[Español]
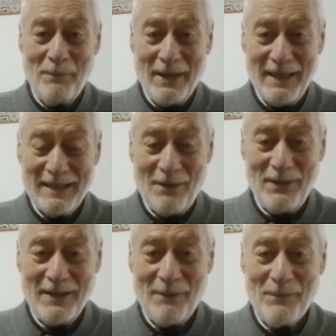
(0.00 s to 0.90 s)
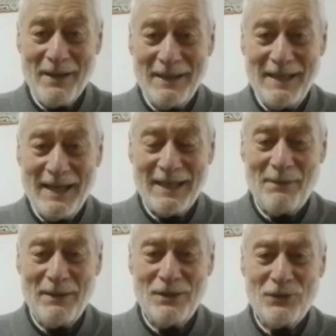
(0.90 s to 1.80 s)
en esta vida y que esta
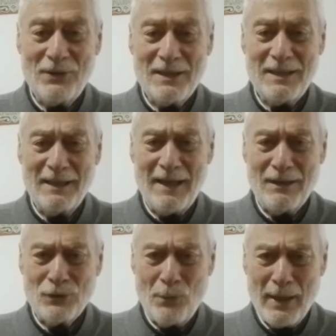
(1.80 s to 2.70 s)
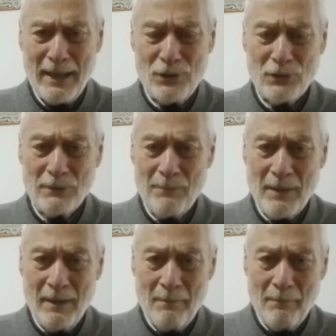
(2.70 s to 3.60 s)
bendición descienda sobre aquellos
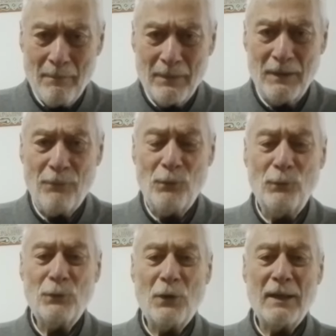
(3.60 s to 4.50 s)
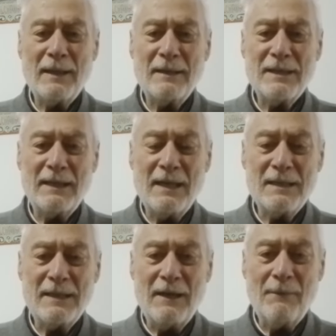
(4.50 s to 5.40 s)
difuntos que están ya en el
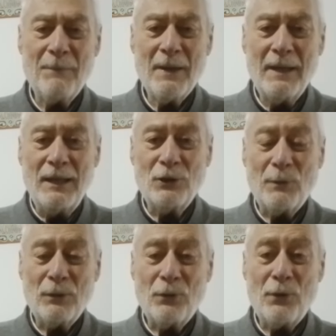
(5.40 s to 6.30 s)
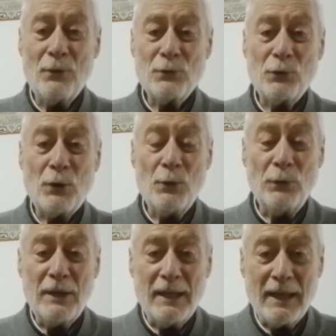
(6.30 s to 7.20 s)
cielo y sobre todos nosotros y
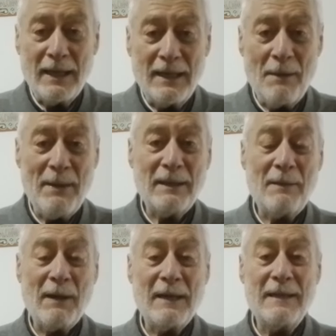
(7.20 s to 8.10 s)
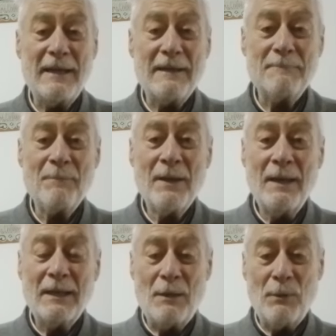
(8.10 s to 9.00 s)
ustedes, queridas maestras jardineras,
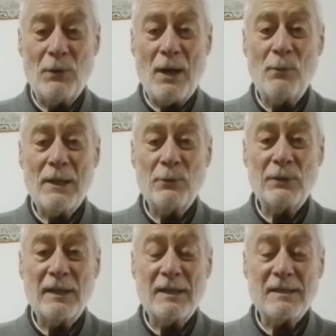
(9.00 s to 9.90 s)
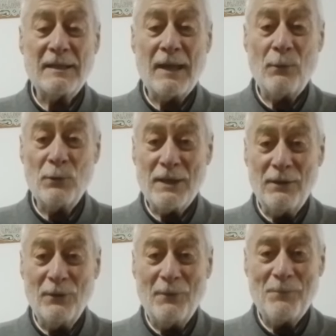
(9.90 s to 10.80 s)
que a lo mejor alguna de ustedes está
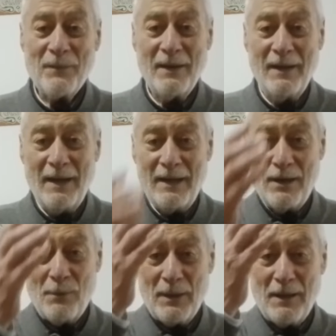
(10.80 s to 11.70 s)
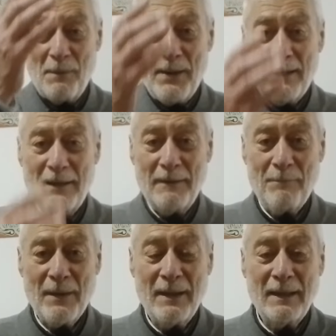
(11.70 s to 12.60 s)
escuchando, en el nombre del Padre,
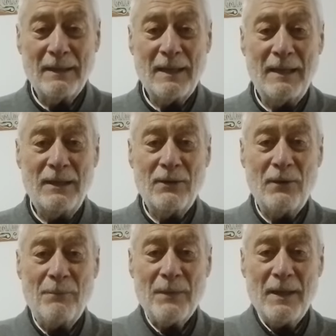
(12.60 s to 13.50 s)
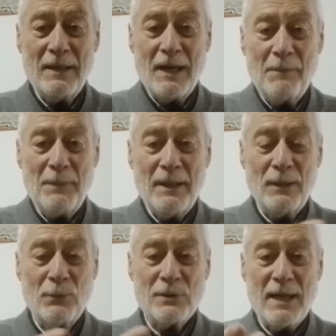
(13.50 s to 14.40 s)
del Hijo y del
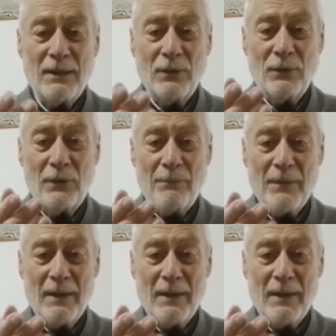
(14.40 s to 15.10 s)
Espíritu Santo.